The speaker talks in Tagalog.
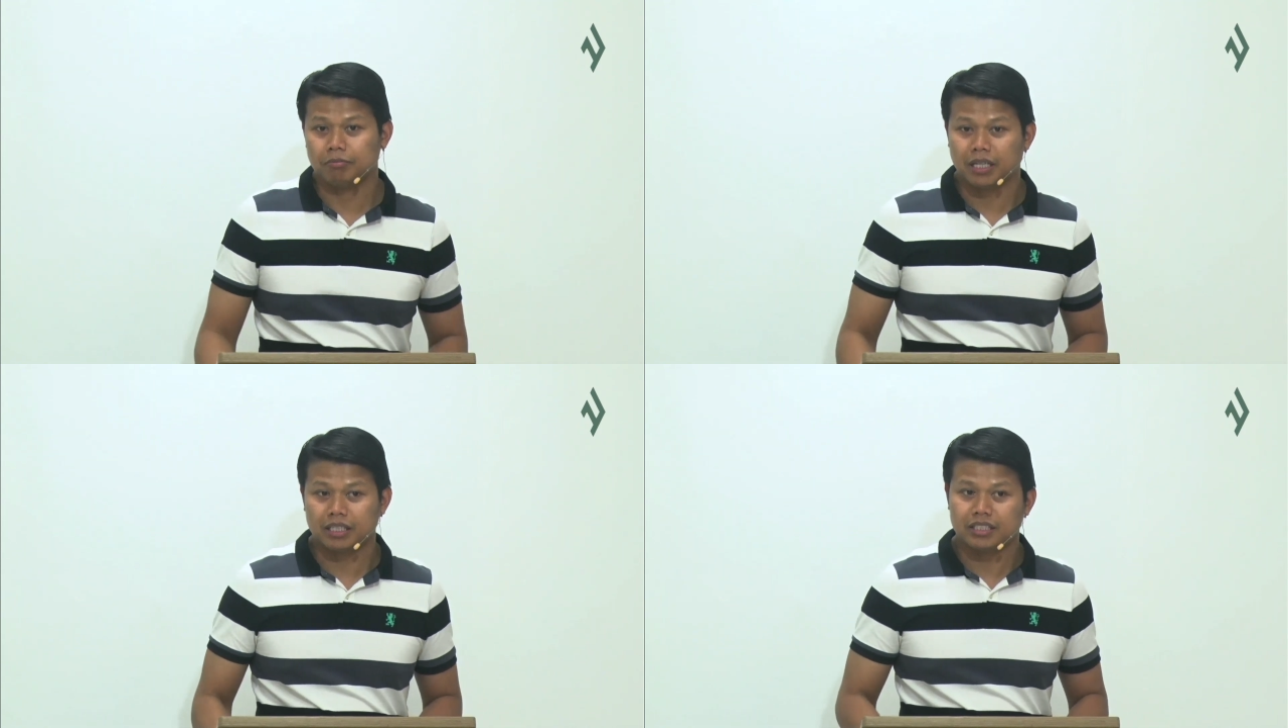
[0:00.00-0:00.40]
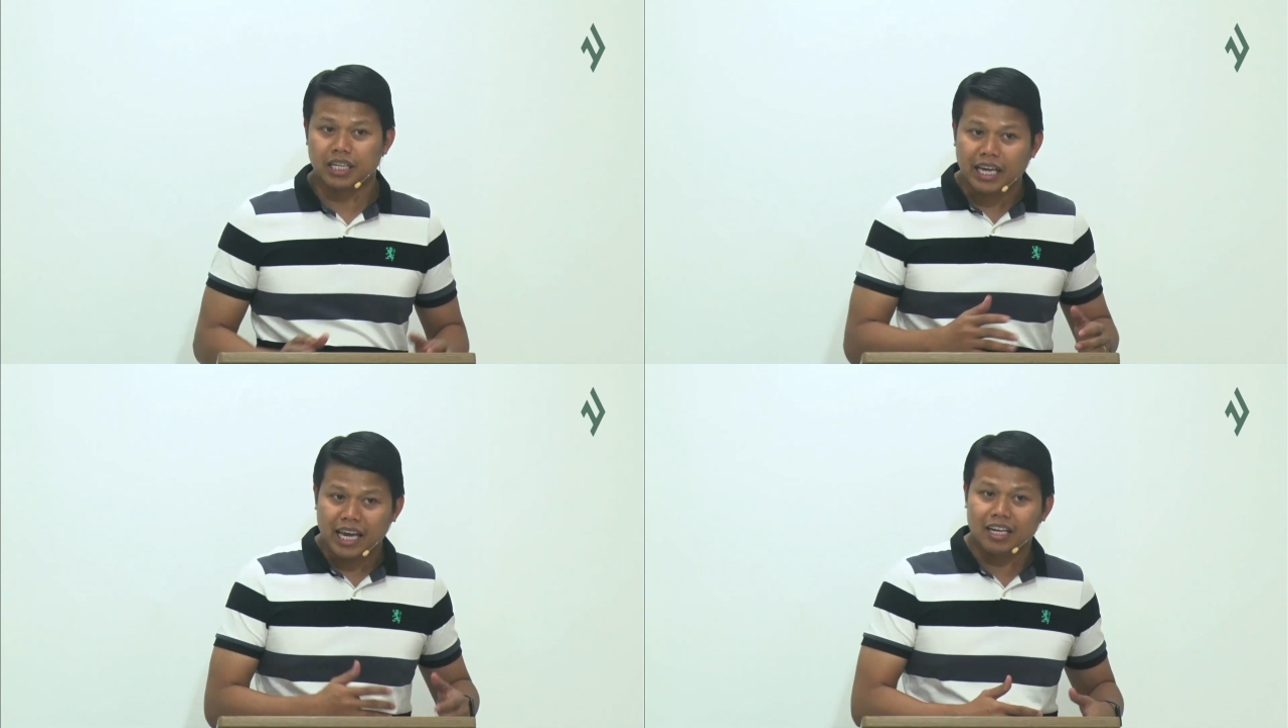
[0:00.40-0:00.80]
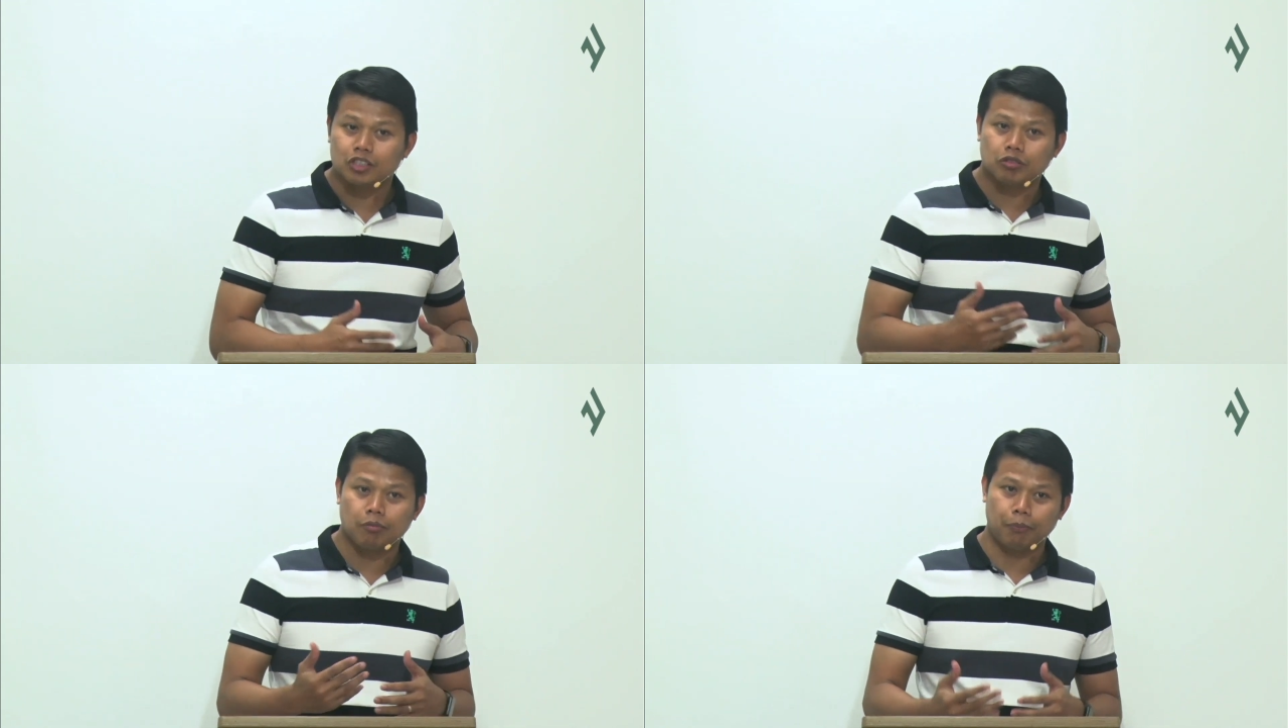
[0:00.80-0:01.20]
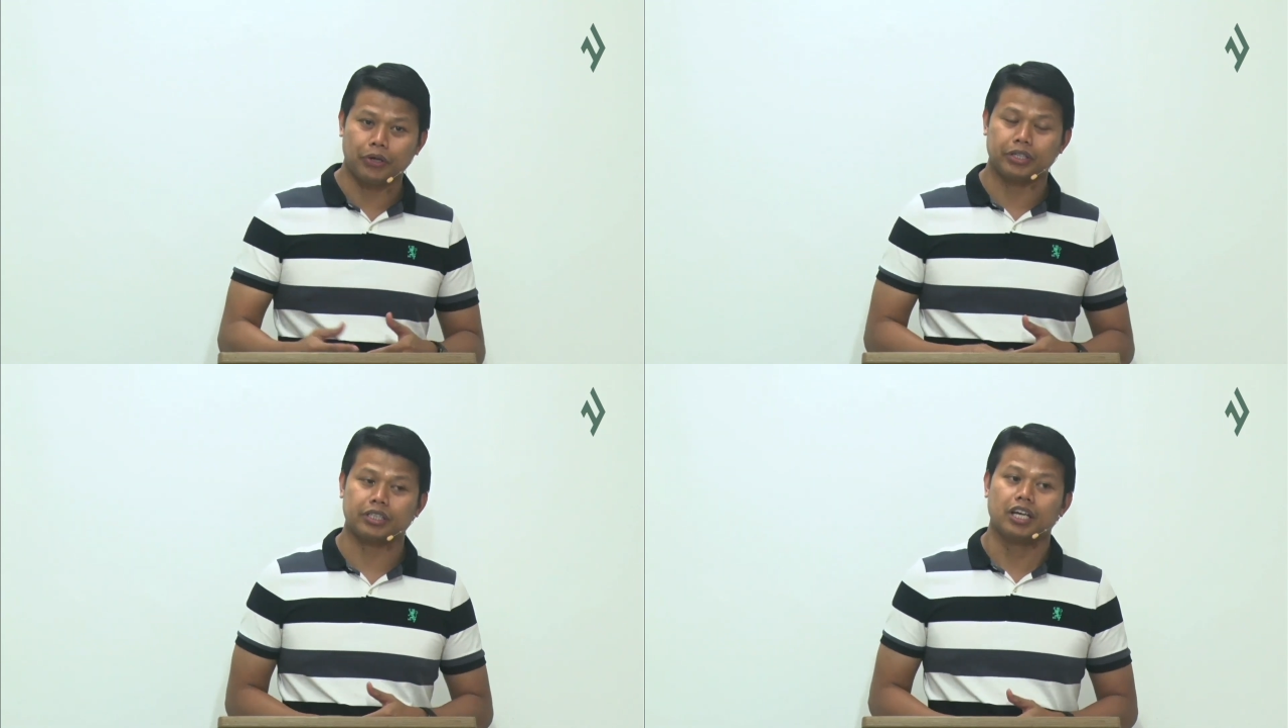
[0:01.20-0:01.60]
But she cannot
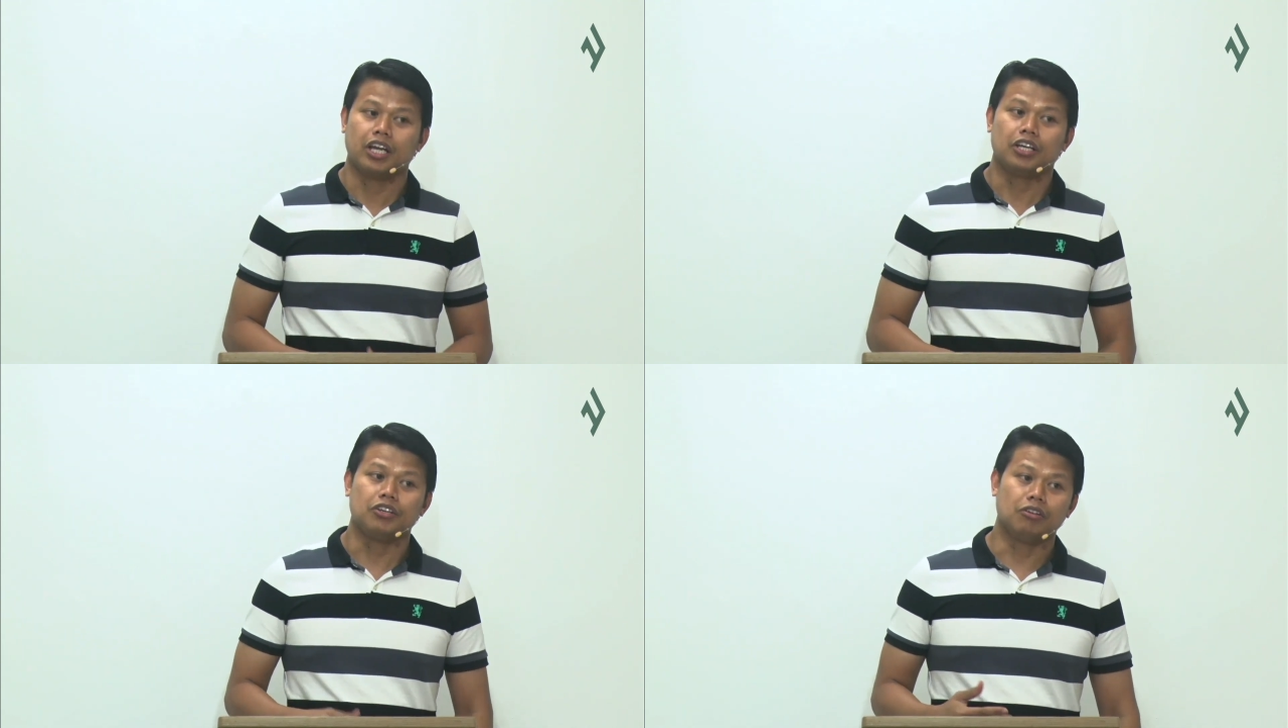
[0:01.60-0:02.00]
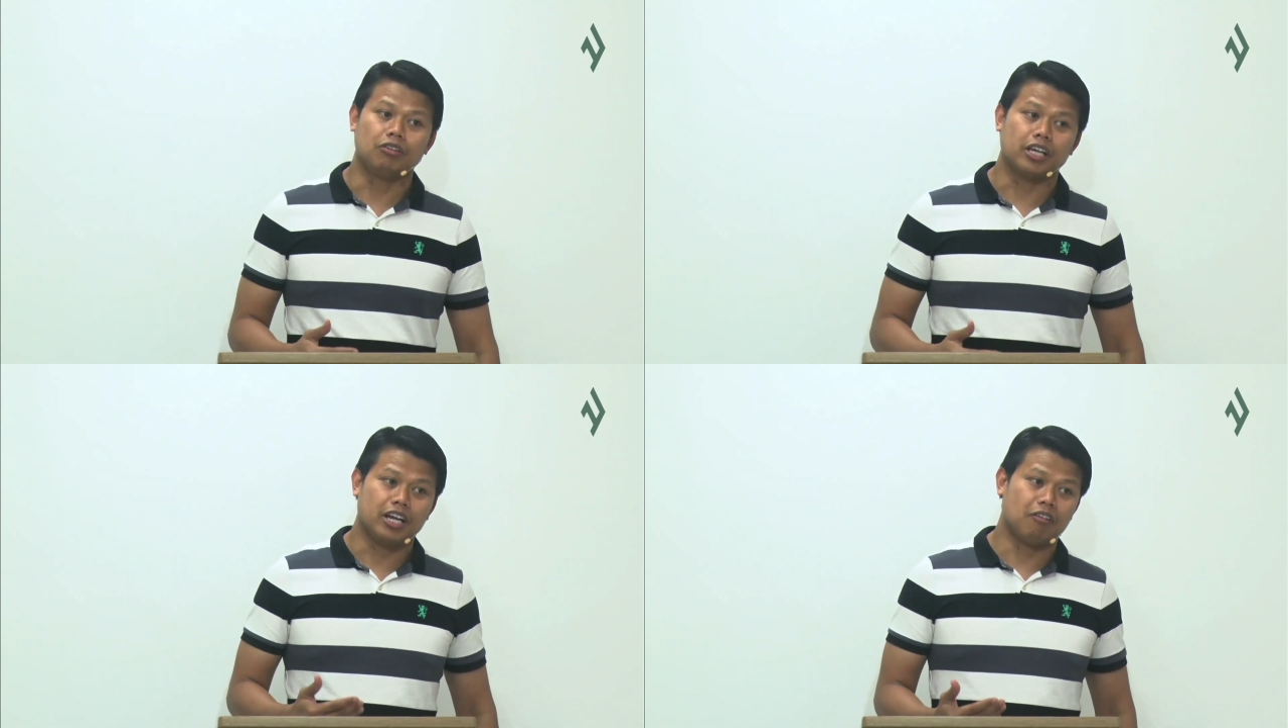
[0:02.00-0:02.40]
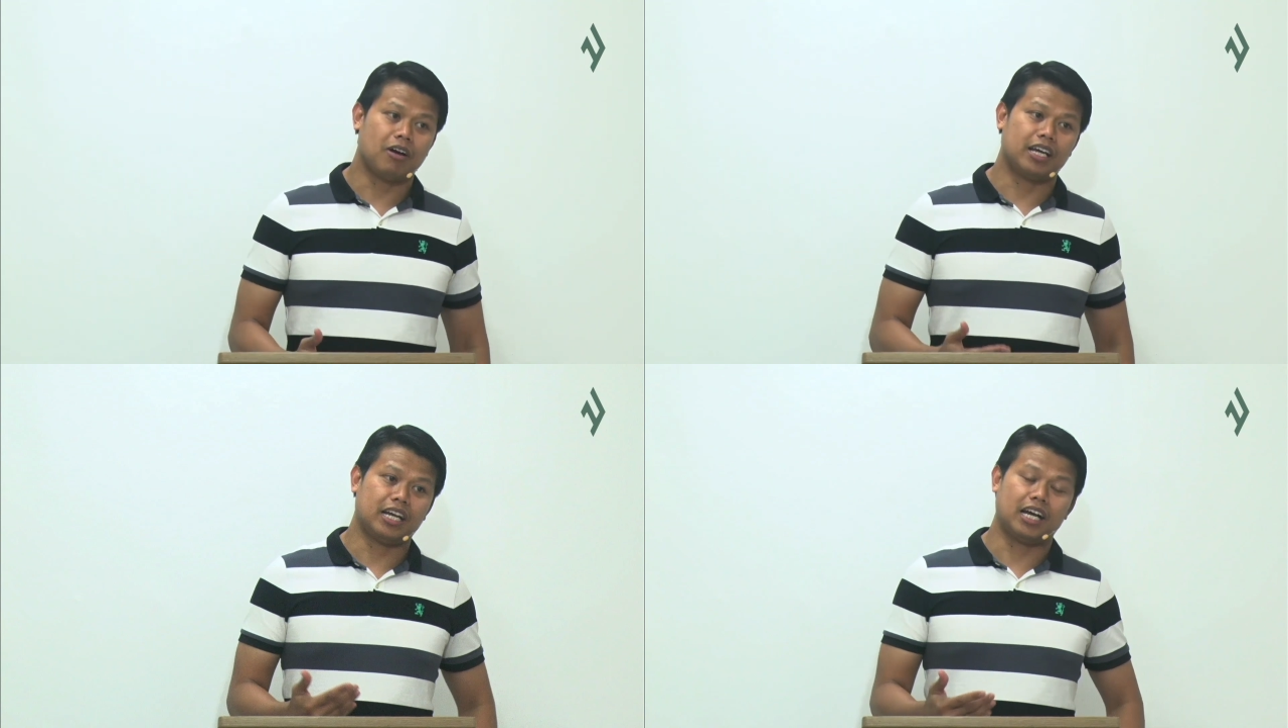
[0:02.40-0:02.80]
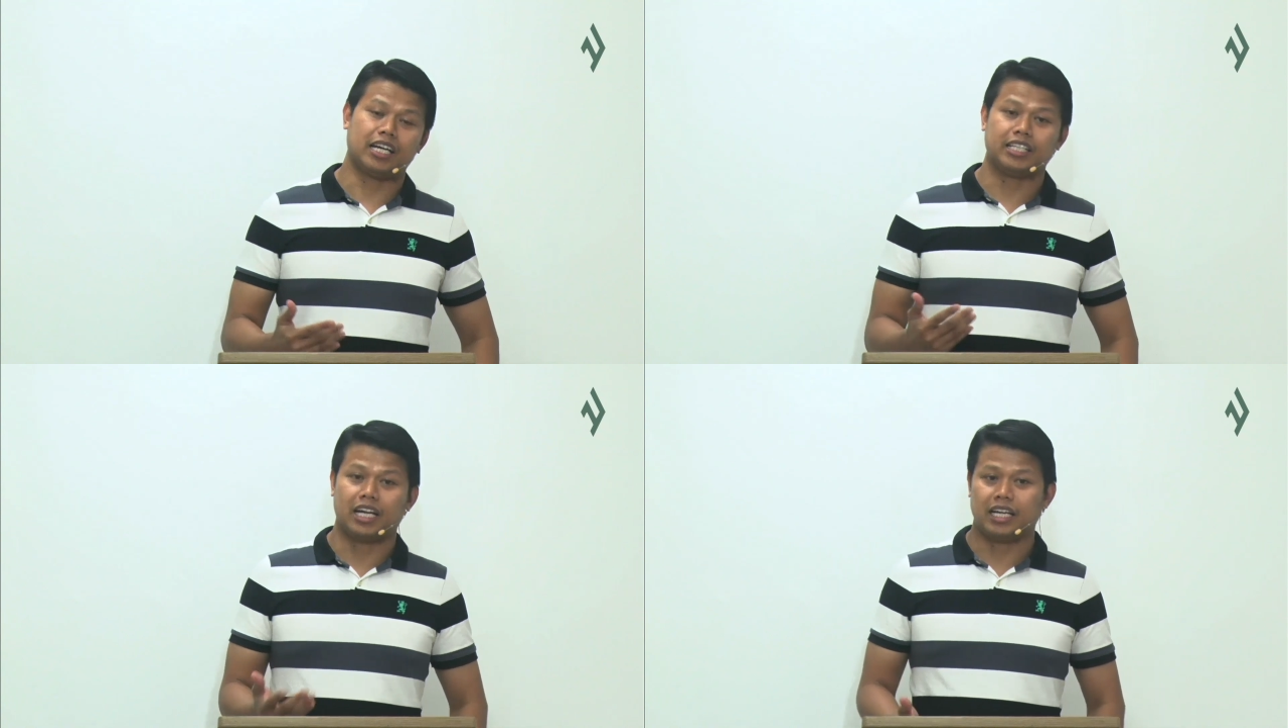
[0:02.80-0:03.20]
support yung ginawa ng
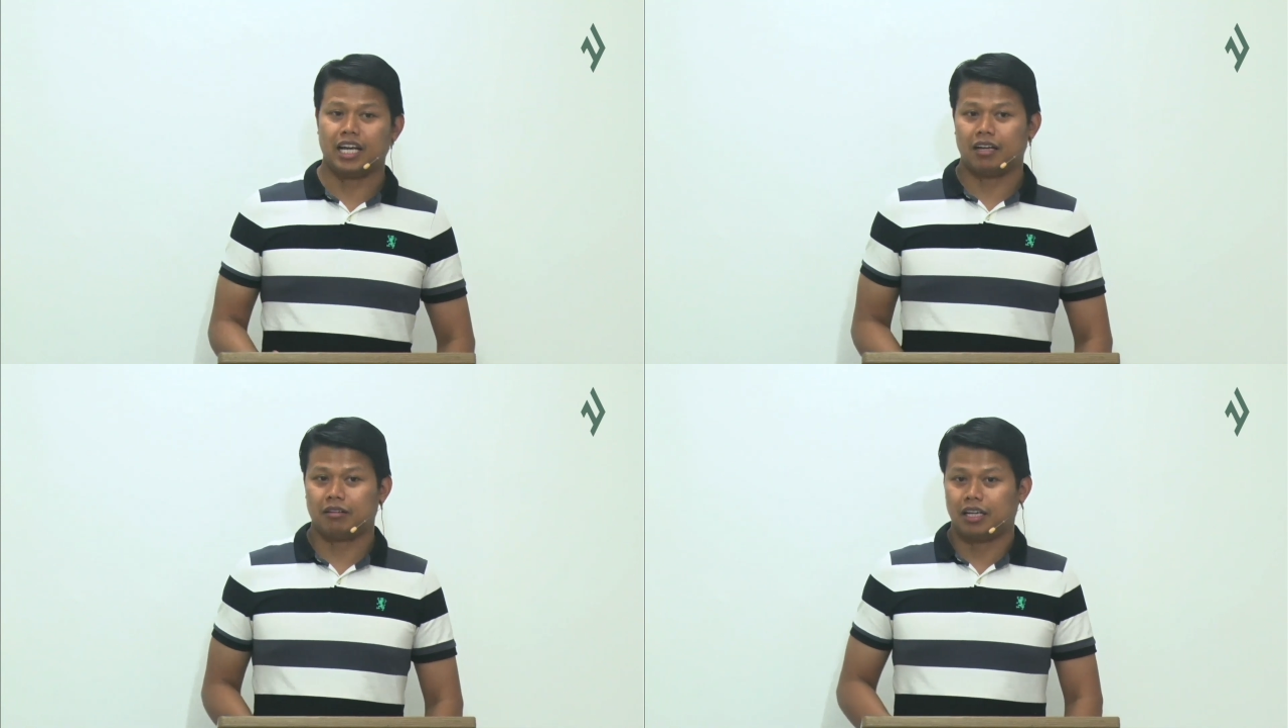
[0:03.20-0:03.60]
kanyang anak.